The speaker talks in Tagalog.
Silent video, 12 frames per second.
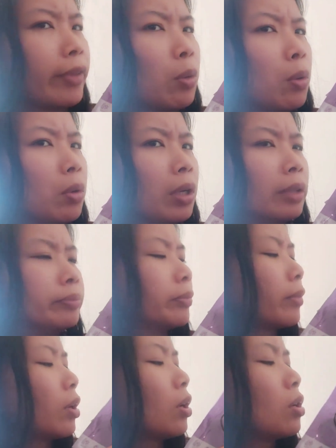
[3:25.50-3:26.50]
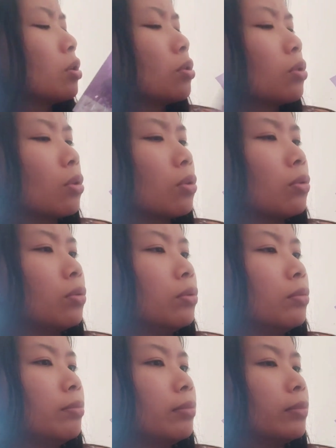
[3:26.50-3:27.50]
Ewan ko lang. So,
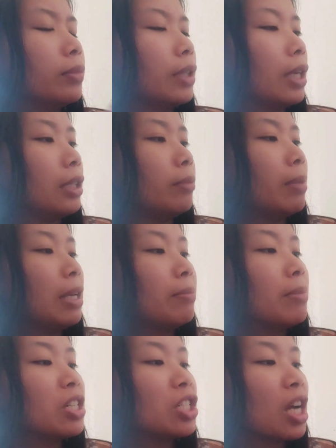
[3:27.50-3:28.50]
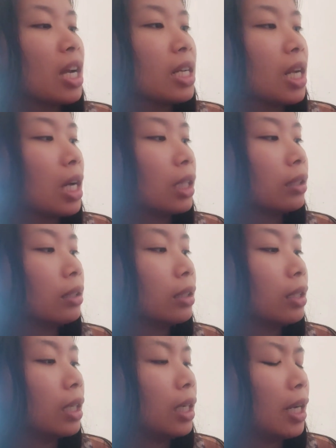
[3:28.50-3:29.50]
yan. Iba-iba siya ng
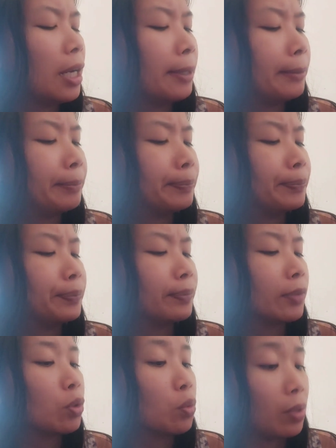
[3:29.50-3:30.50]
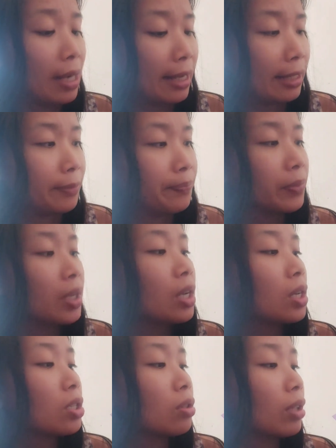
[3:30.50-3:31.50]
um, kulay.
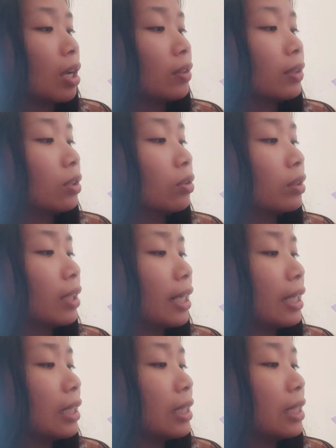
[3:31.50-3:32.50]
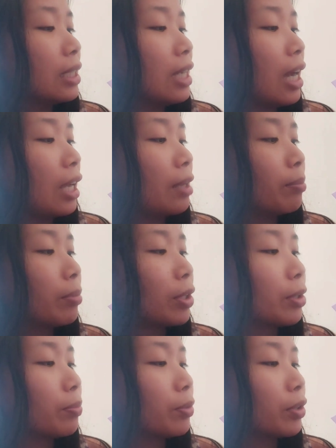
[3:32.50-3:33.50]
So, tawag dito 3D
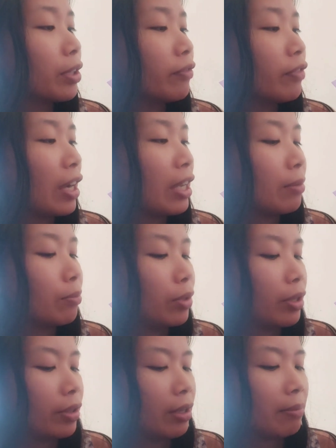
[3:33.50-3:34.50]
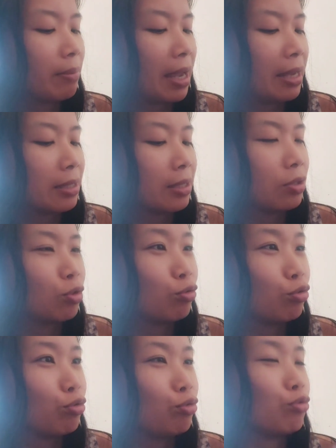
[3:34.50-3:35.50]
Hyper Purifying Breathing Mask.
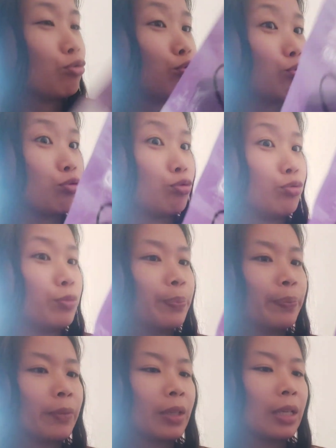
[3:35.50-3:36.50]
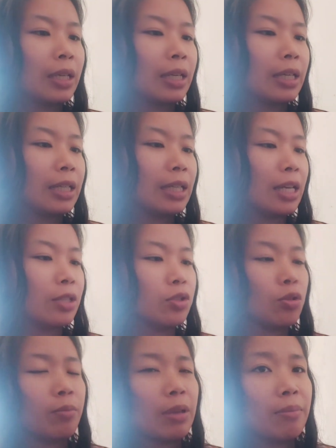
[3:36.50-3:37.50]
Chu, chu, chu, chu. Yan.
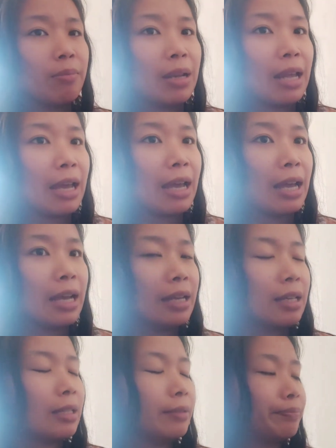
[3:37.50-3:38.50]
So, may black.